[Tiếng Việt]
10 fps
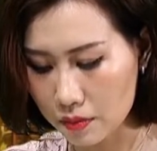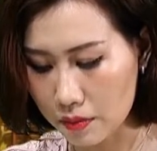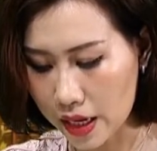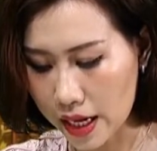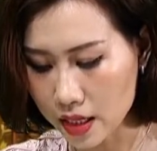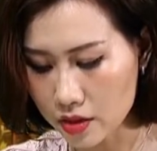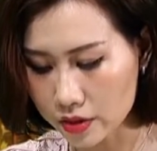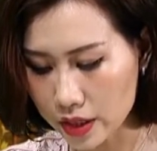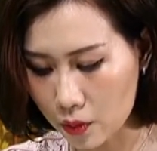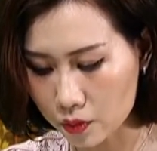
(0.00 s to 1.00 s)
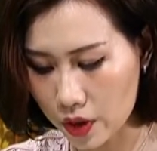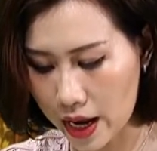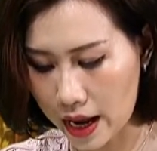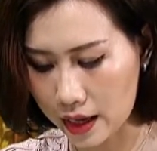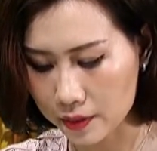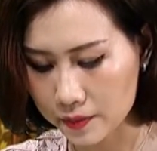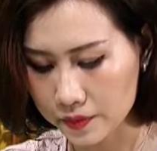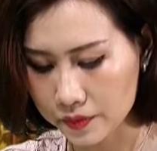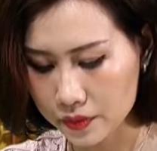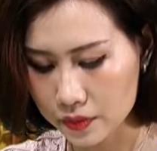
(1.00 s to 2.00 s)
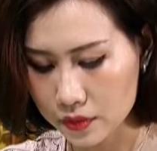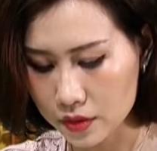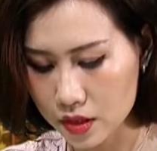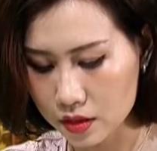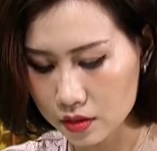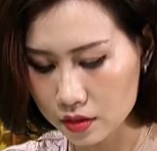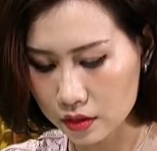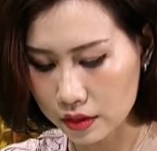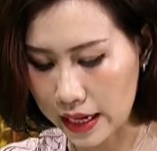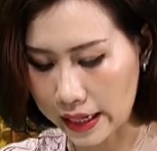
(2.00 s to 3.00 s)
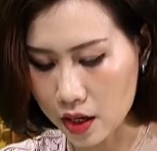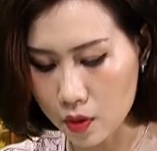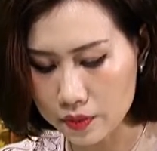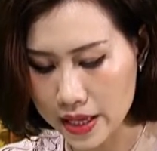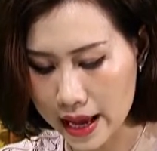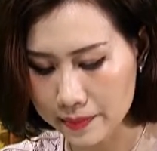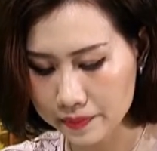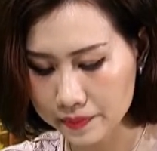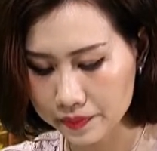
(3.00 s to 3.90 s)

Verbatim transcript: mẹ lấy được chồng rồi à? Nhưng lại không dám.